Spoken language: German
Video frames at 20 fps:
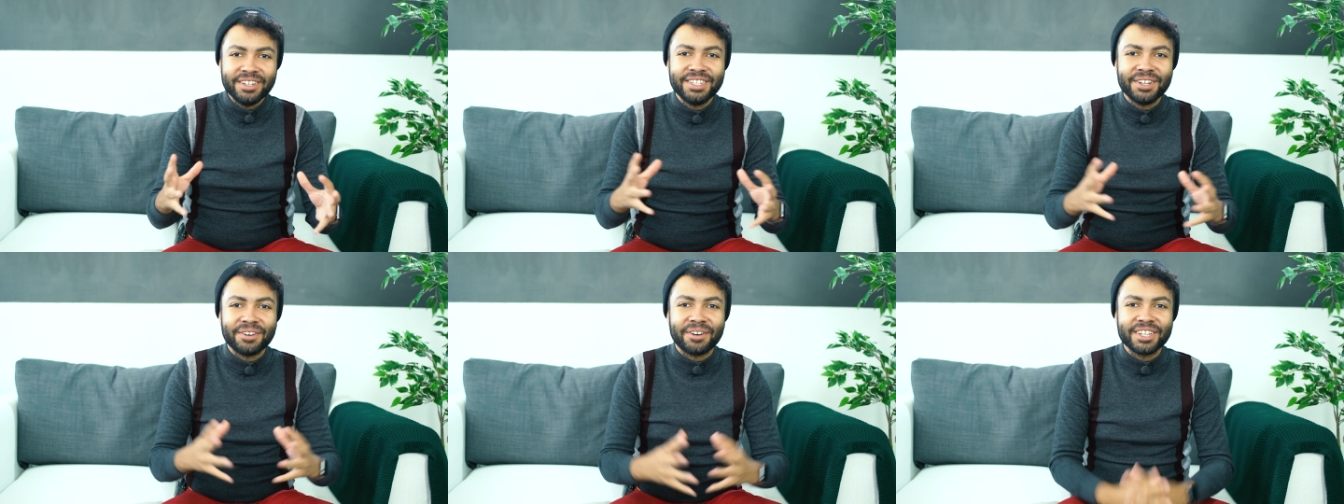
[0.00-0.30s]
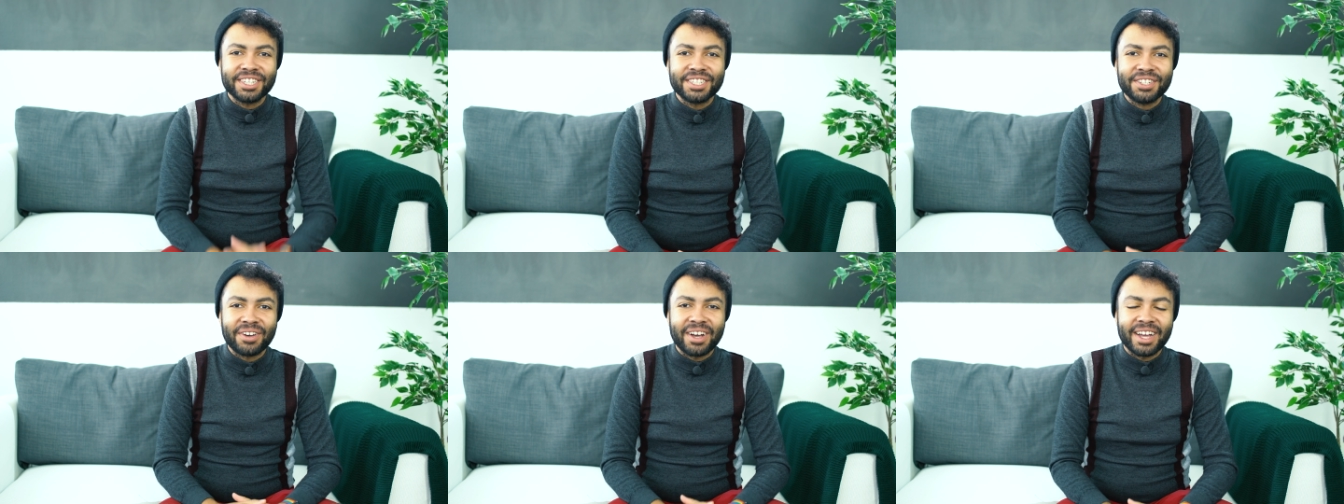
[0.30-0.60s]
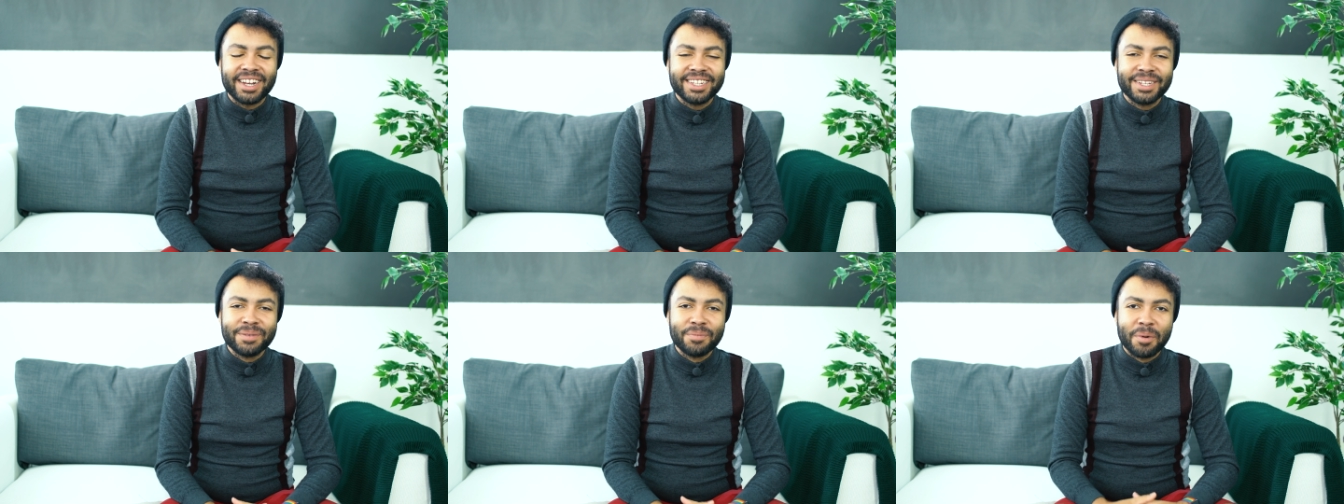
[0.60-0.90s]
ihr euch noch
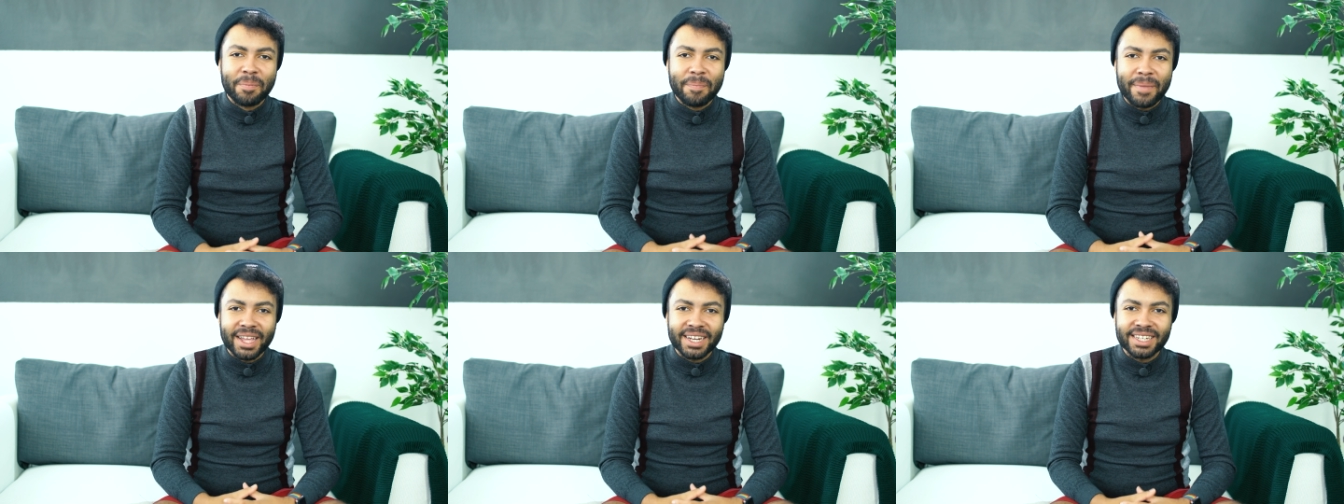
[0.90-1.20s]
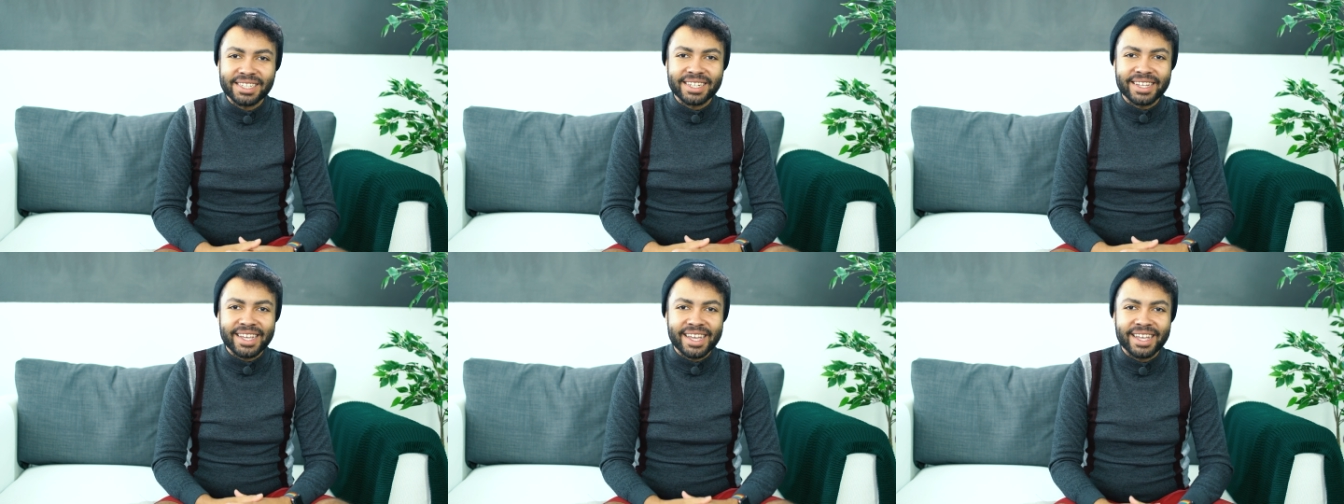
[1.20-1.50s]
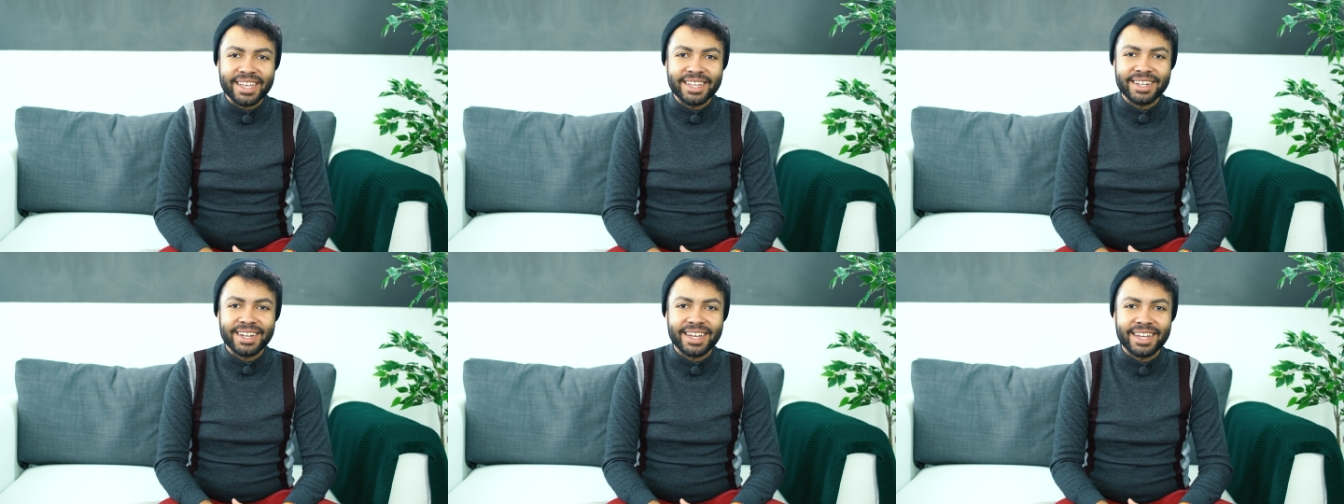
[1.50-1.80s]
an die Momente
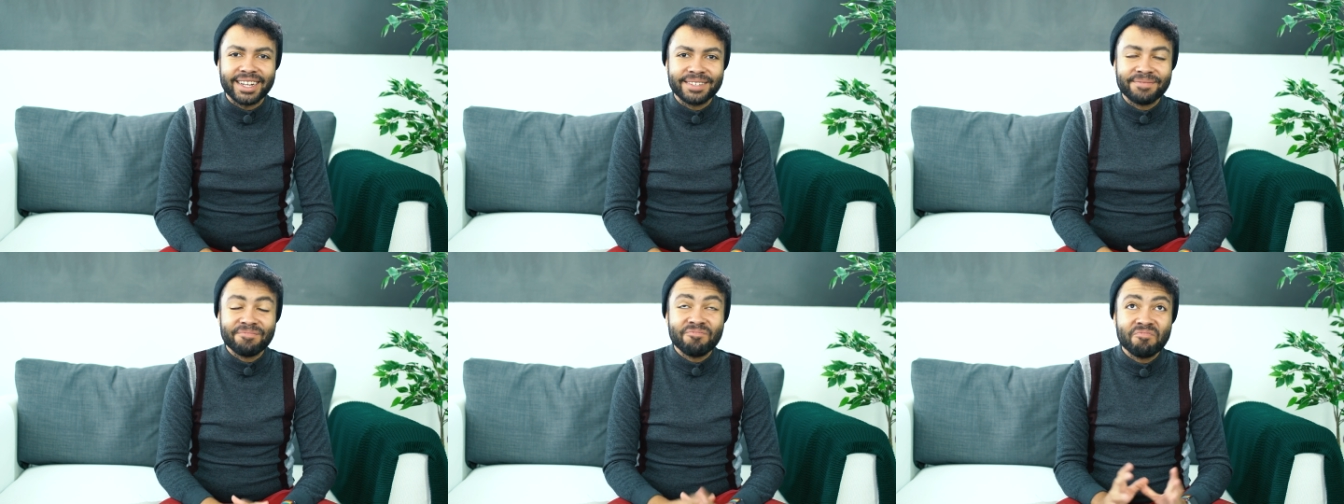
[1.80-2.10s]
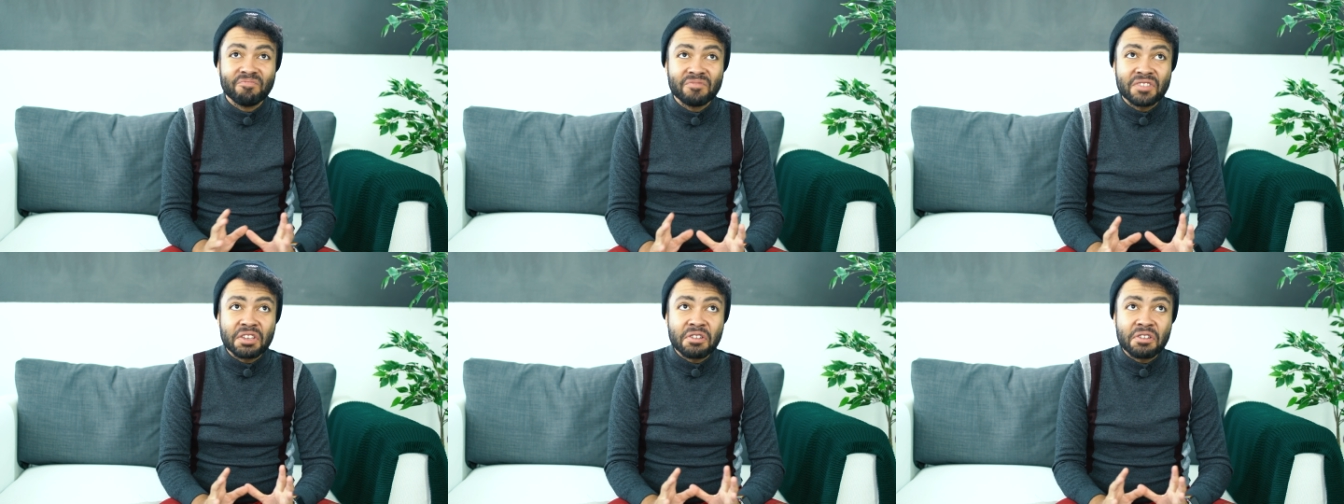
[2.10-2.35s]
erinnern?